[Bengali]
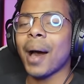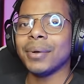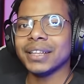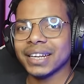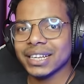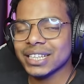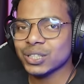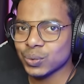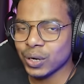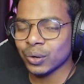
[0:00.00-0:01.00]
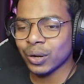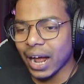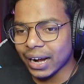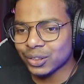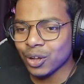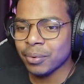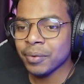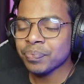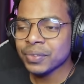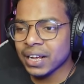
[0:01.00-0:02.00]
আমাদেরকে সেই সুগারগুলো কাটতে হবে
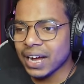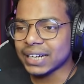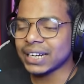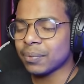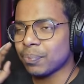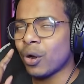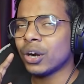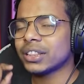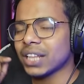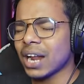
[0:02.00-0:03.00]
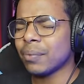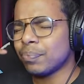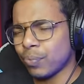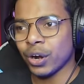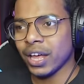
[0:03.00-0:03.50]
কাটার পর তারপরে